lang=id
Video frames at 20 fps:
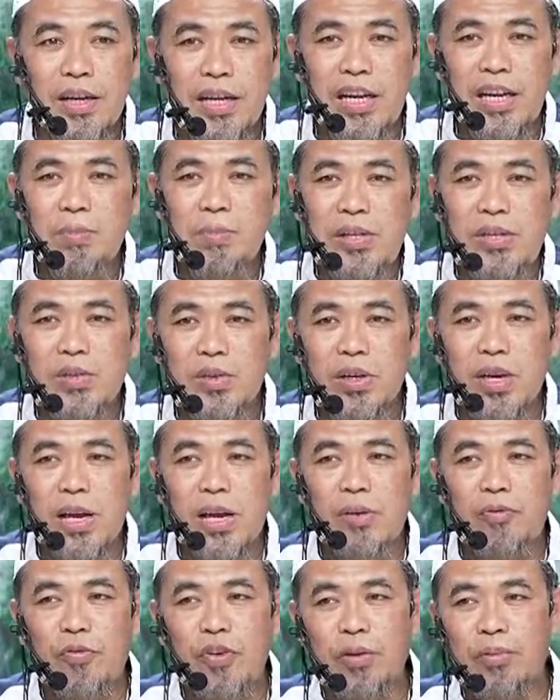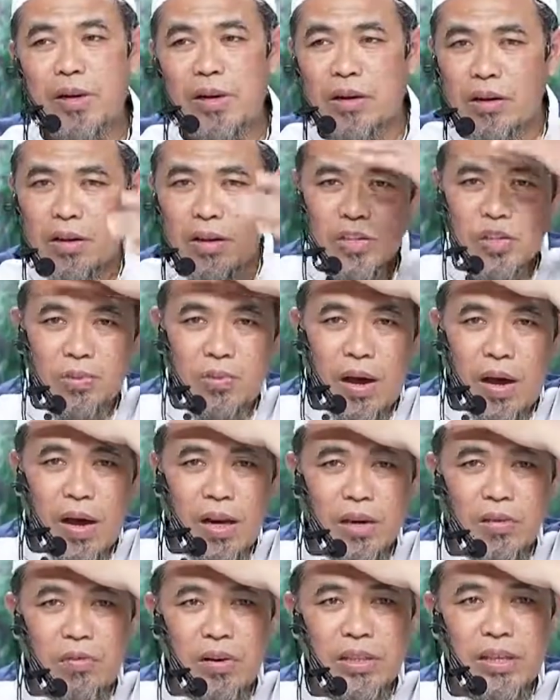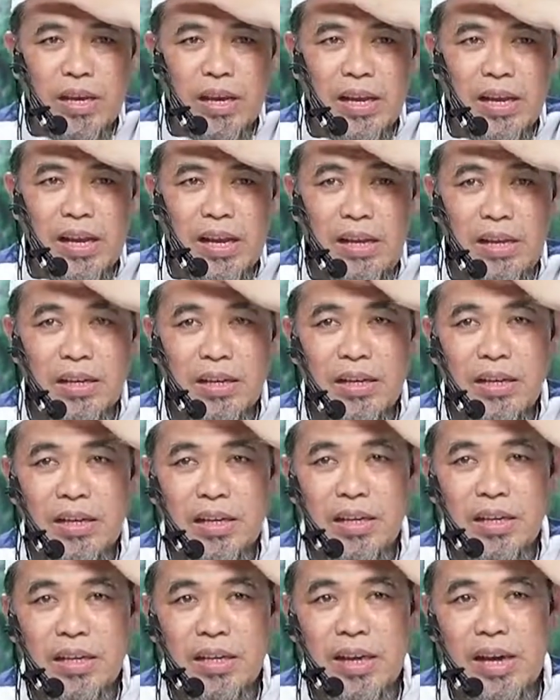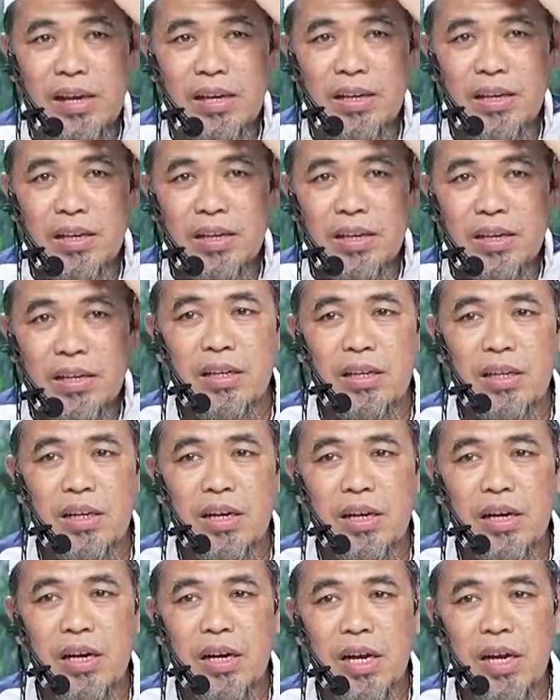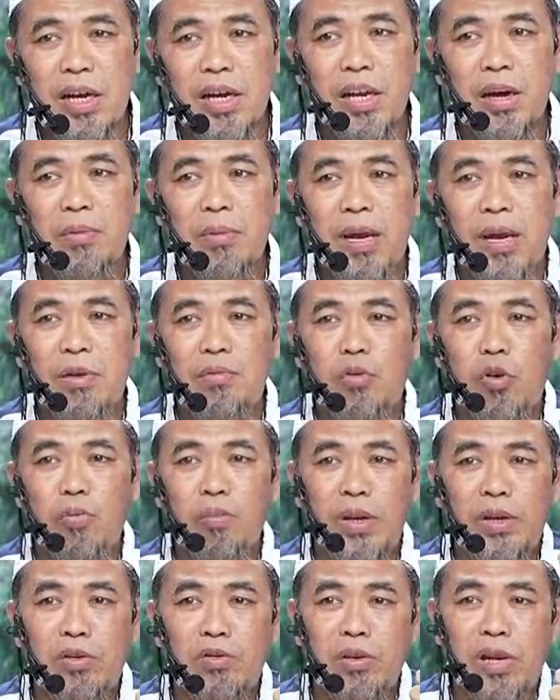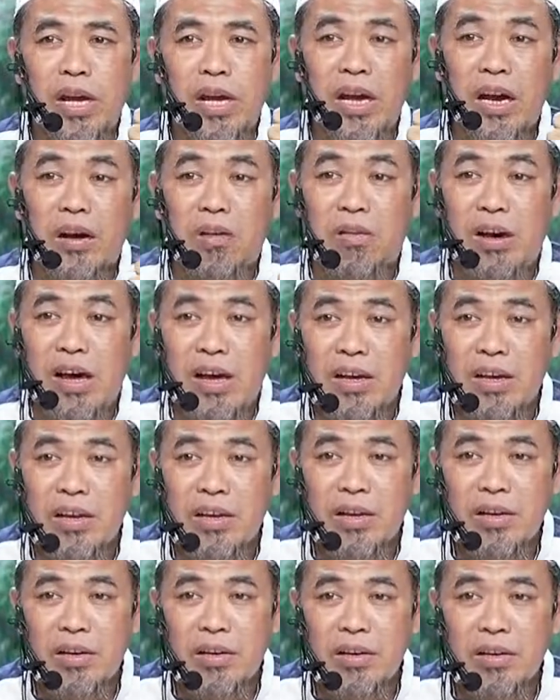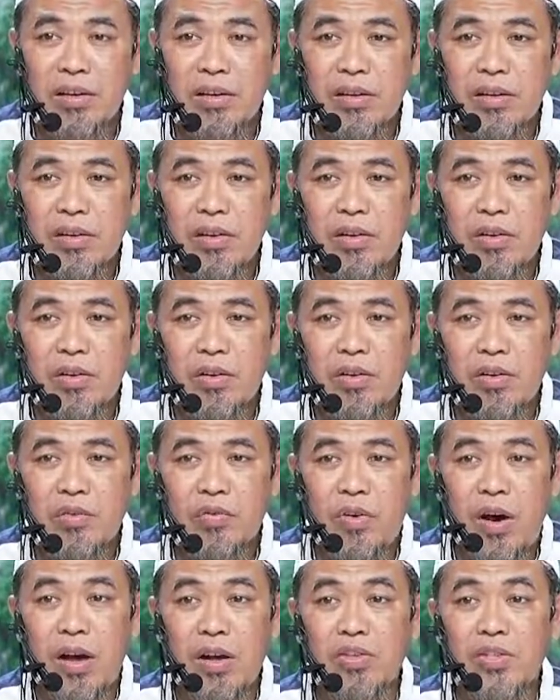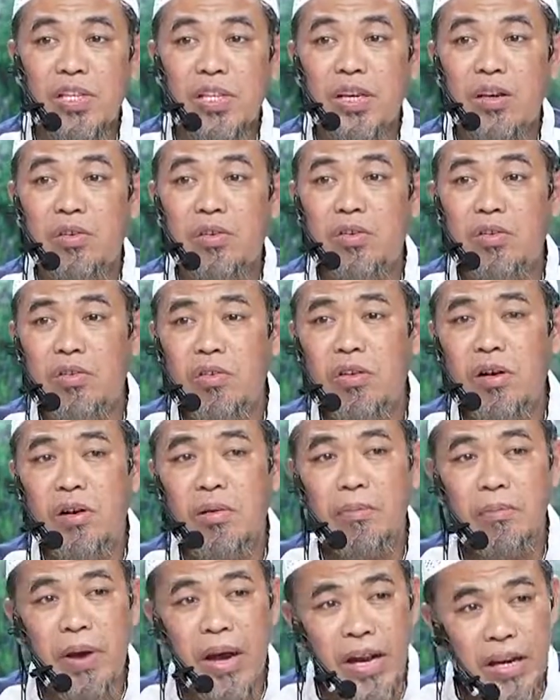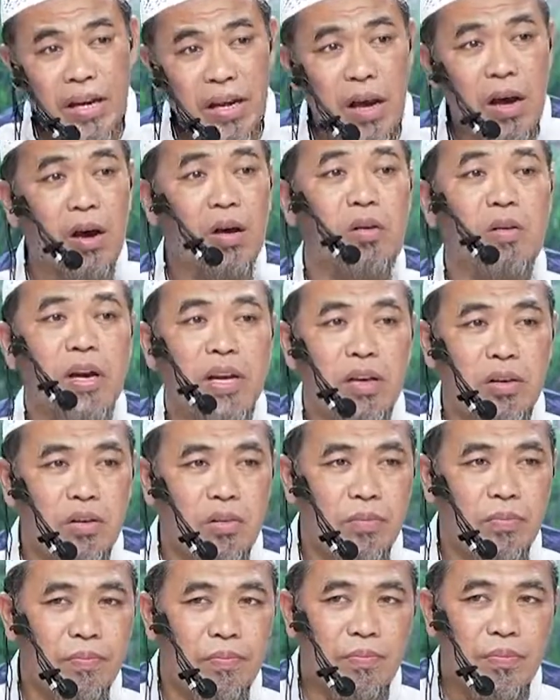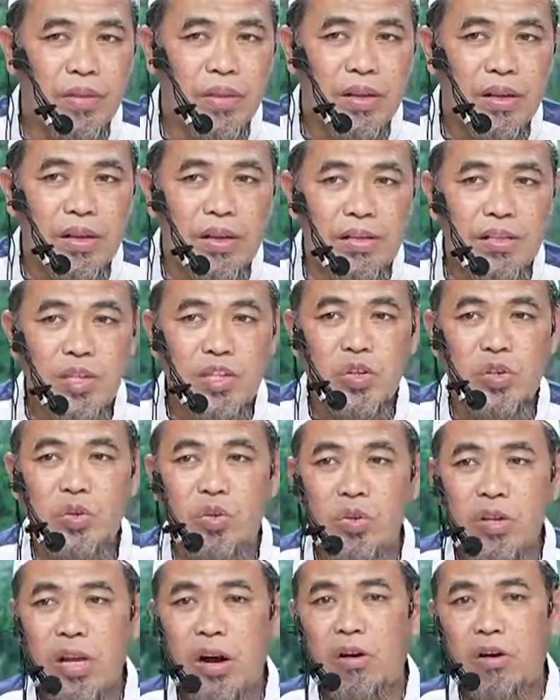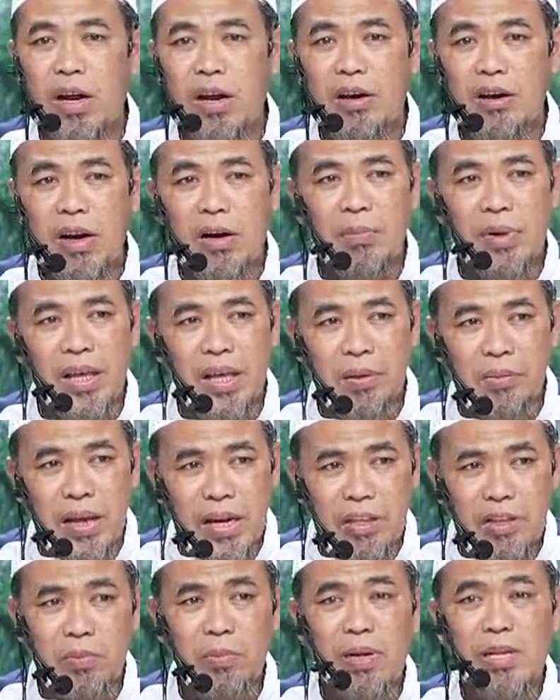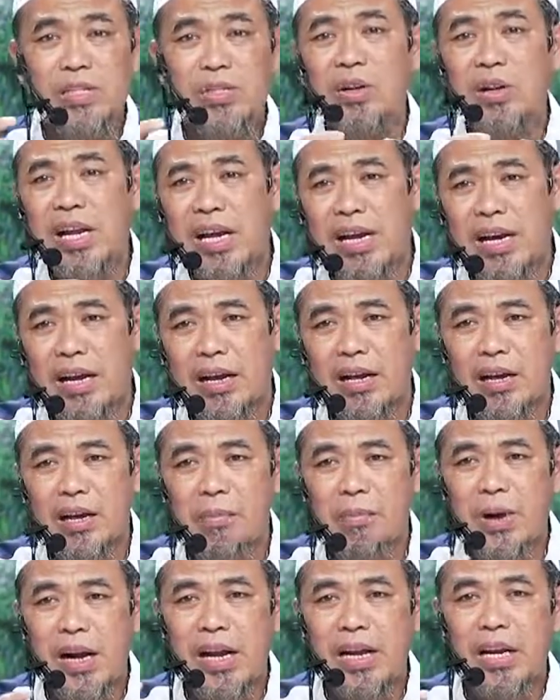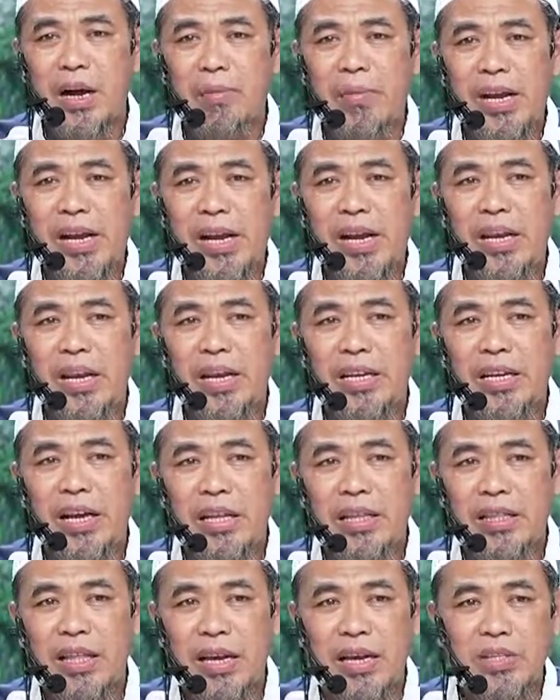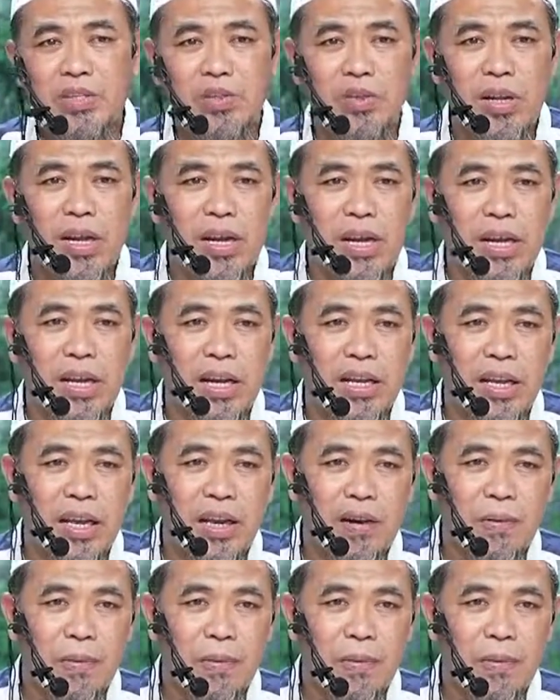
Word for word: ini masuk dalam firman Allah Subhanahu wa taala ya innamal mu'minuna ikhwah fa aslihu baina akhwaikum sesungguhnya orang-orang beriman itu bersaudara maka damaikanlah di antara saudara kalian